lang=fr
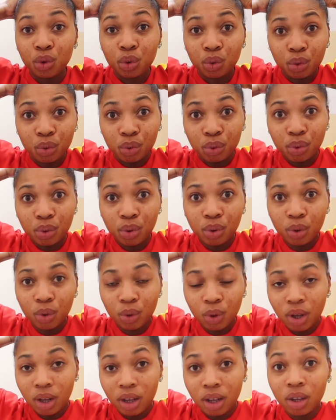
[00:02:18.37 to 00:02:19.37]
coup,
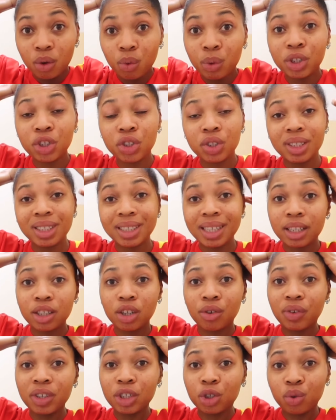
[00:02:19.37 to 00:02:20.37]
euh, oui je disais qu'en
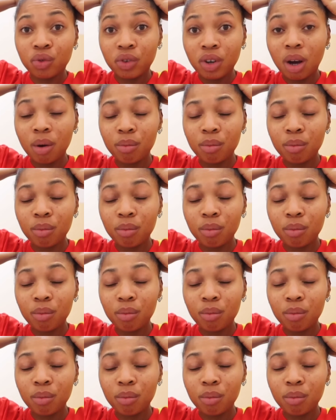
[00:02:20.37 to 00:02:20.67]
fait je veux un